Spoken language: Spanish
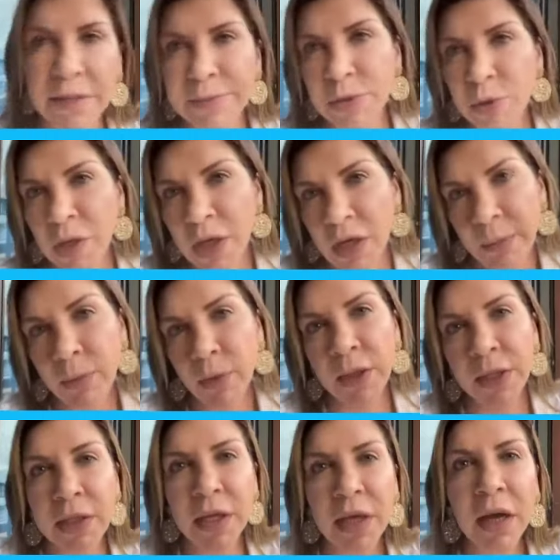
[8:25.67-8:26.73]
decepcioné de la
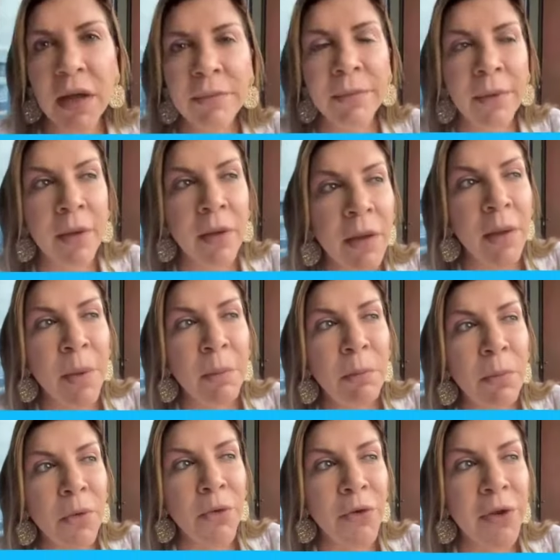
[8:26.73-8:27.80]
política
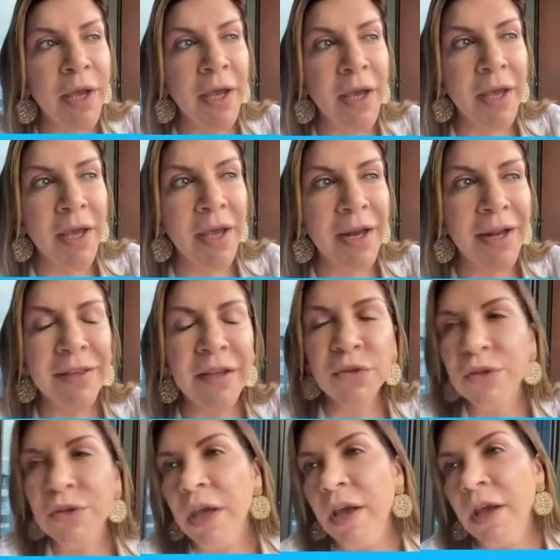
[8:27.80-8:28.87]
eran de
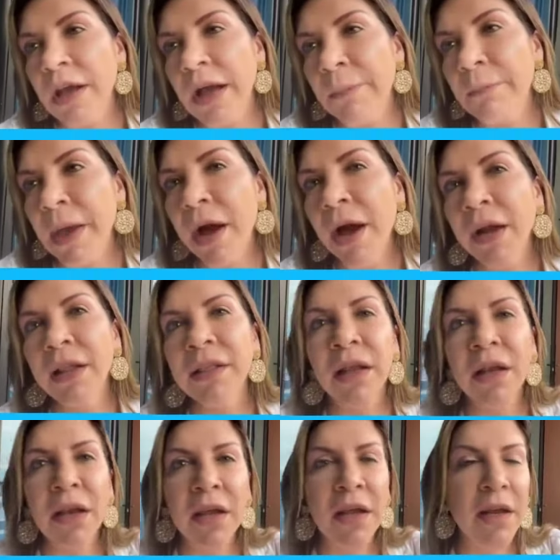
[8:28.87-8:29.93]
los que cambiaban el,
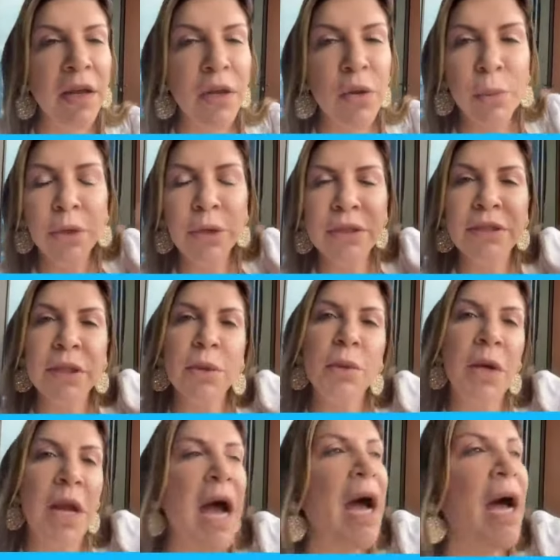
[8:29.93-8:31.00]
tele, el número de
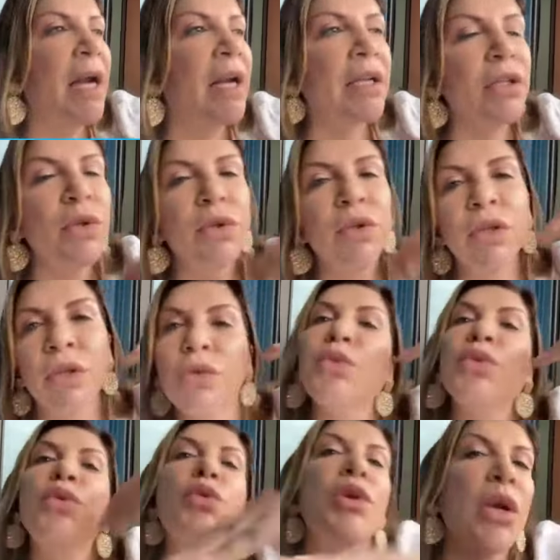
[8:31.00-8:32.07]
celular, donde
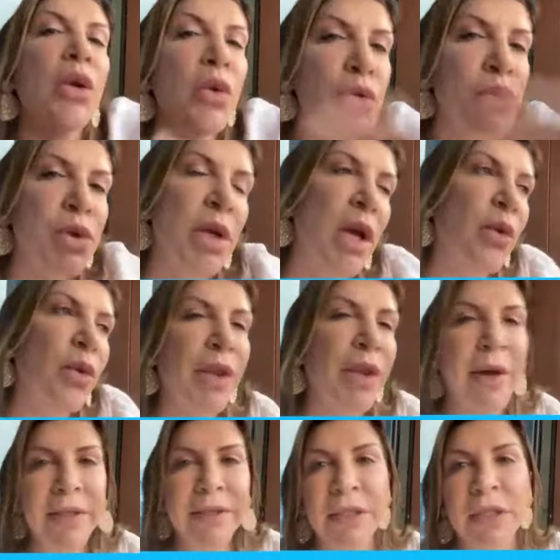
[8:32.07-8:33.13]
ya no los
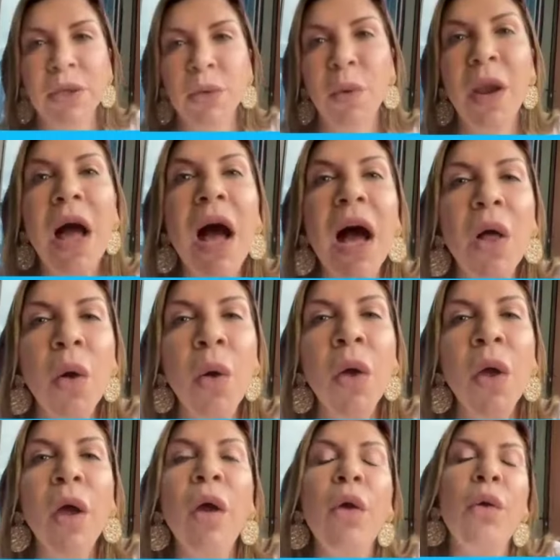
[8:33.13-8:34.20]
encontrabas en ningún lado,
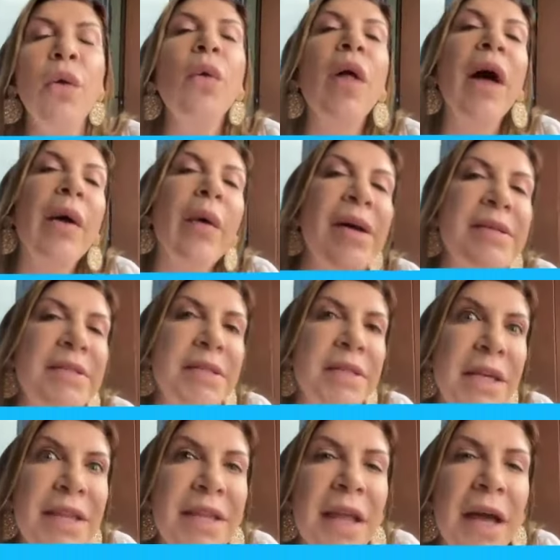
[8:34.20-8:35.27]
no daban
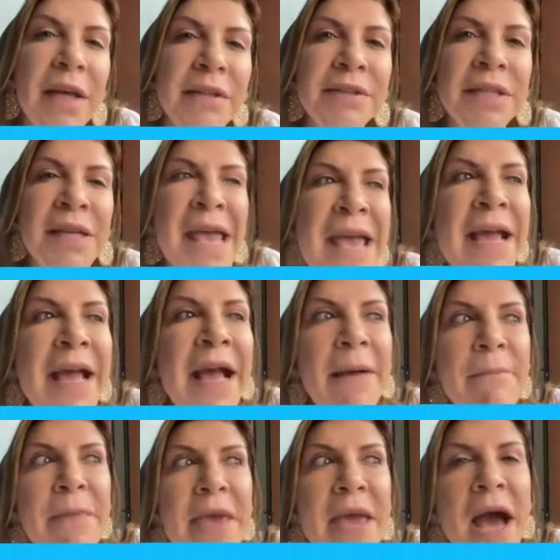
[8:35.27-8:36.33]
citas,
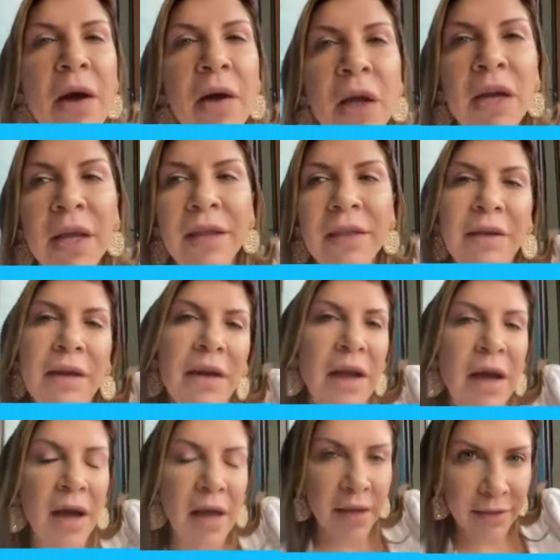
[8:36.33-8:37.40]
cambiaban entre
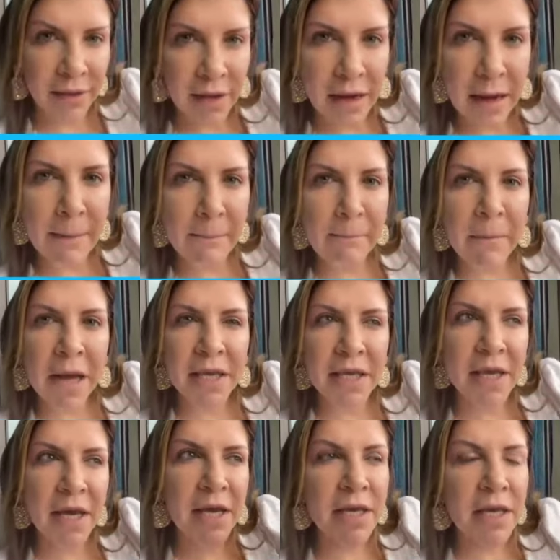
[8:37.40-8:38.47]
la, la
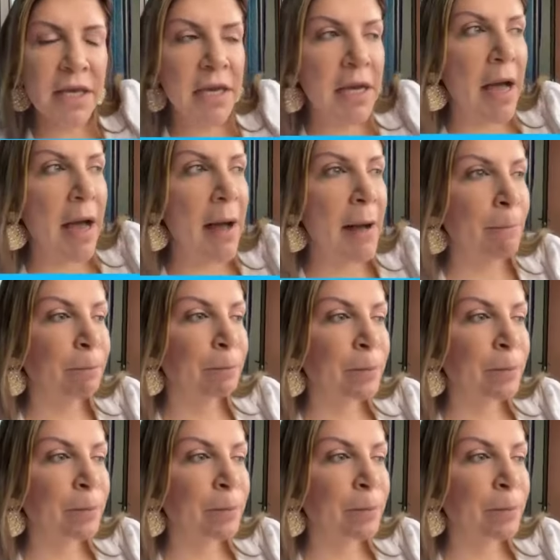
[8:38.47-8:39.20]
campaña y la,